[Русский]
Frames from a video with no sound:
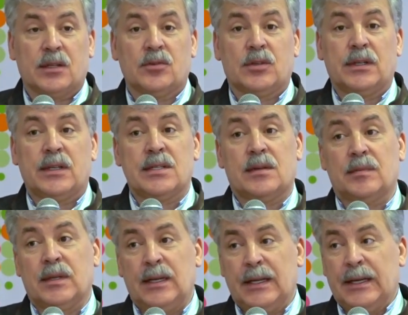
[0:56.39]
которые на
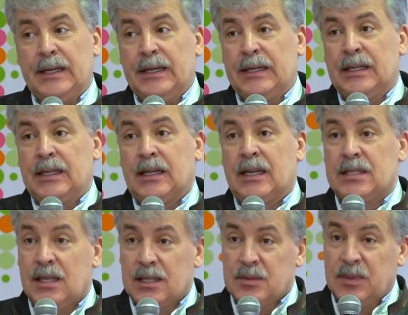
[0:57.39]
самом деле,
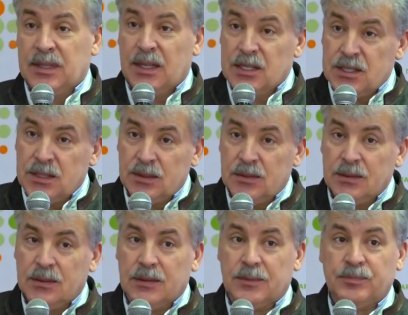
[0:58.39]
казалось бы,
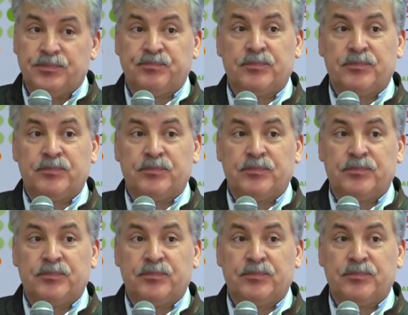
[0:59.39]
должны э,